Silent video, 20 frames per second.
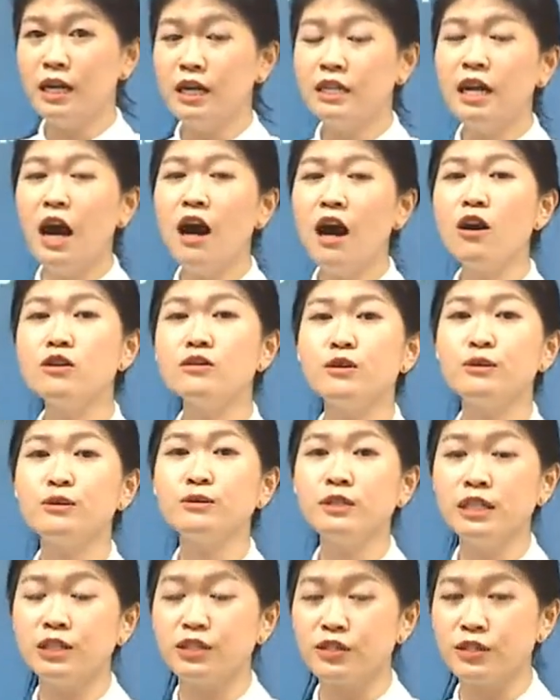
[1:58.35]
然而从
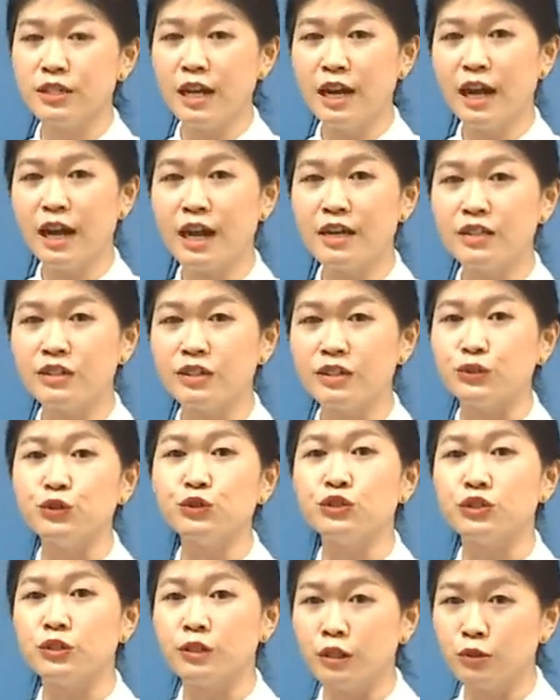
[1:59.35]
第十三开始，你
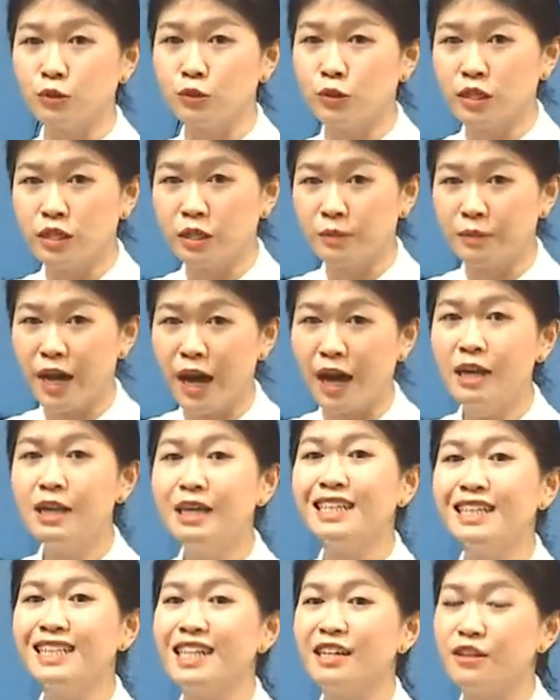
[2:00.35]
就只能说什么
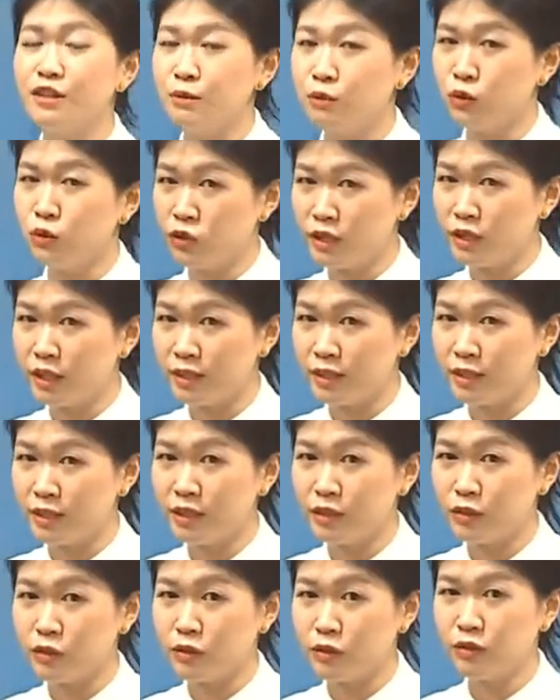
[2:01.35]
呀？decimo d e
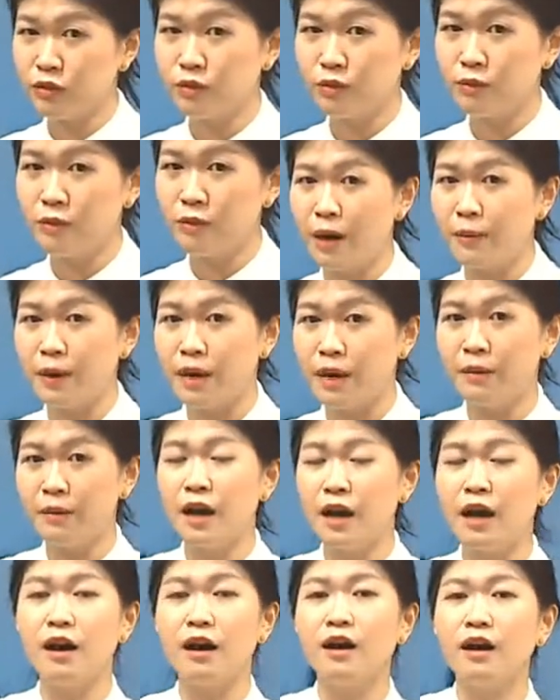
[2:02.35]
c e r o 不啦不
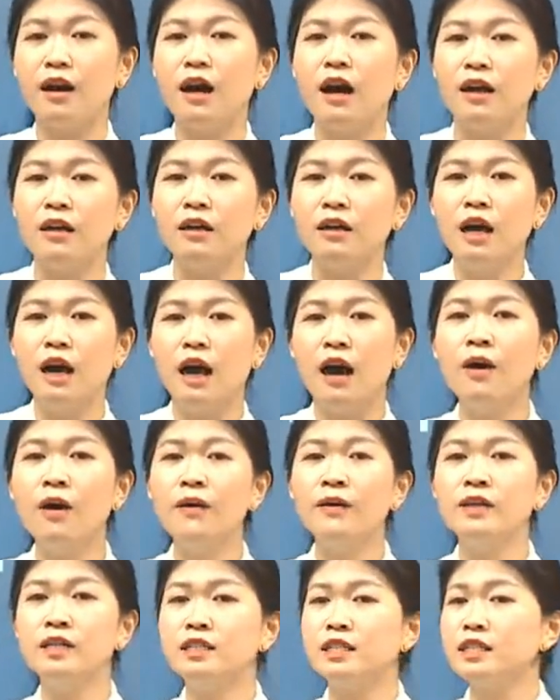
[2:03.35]
啦，哈。
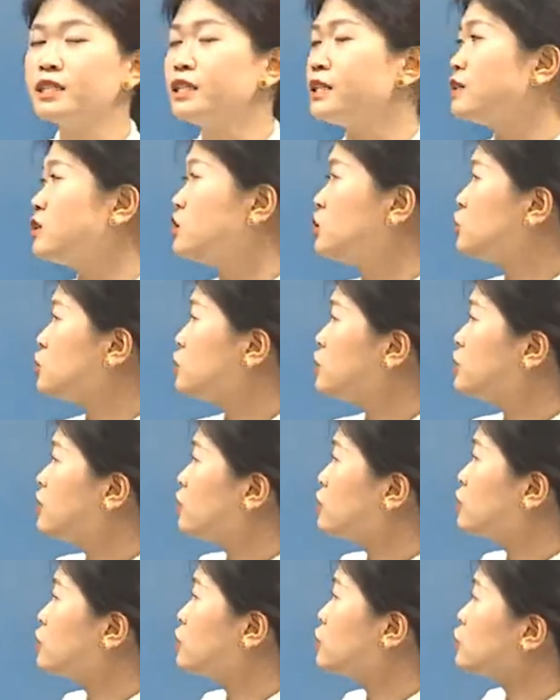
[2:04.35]
好，这这个第十一
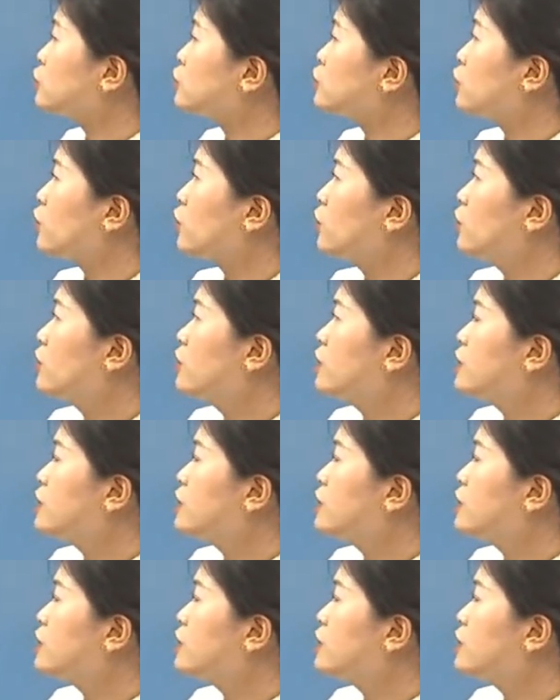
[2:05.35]
到第十九。